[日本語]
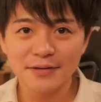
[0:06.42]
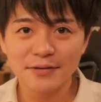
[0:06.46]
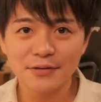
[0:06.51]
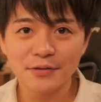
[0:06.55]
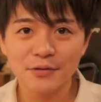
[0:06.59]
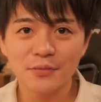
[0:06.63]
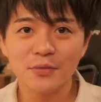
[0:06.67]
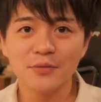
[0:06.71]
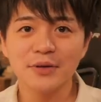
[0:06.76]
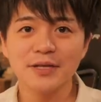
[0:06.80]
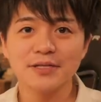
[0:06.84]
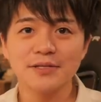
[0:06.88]

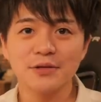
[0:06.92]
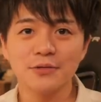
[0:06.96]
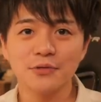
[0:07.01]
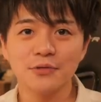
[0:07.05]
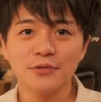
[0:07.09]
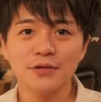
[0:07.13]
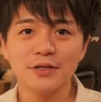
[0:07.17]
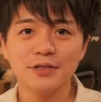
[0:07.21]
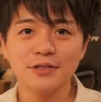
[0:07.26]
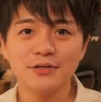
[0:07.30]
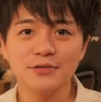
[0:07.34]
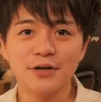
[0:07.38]
どうも皆さん
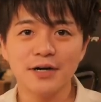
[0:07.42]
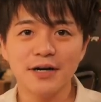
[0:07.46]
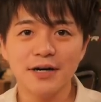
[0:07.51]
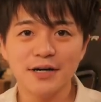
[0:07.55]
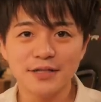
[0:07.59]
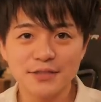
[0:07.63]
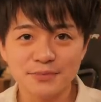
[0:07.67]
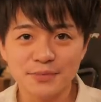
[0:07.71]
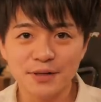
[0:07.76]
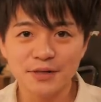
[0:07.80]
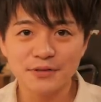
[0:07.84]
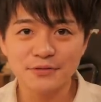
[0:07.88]
こんにちは、
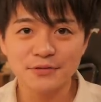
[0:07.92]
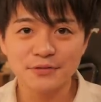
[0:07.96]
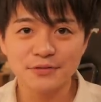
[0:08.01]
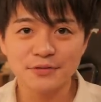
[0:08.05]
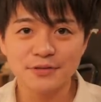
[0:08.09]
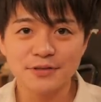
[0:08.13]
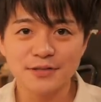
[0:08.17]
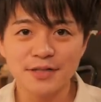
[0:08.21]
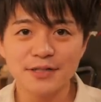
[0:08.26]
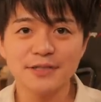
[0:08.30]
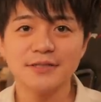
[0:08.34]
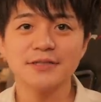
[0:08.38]

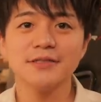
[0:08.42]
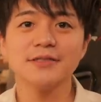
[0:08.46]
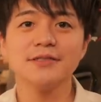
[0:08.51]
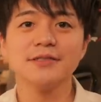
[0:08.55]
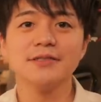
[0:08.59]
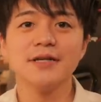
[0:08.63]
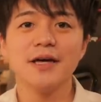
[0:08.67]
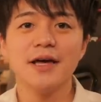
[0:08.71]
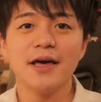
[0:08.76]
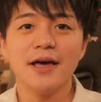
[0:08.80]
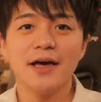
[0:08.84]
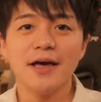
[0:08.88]
カズマックスで
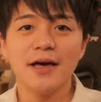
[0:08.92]
す。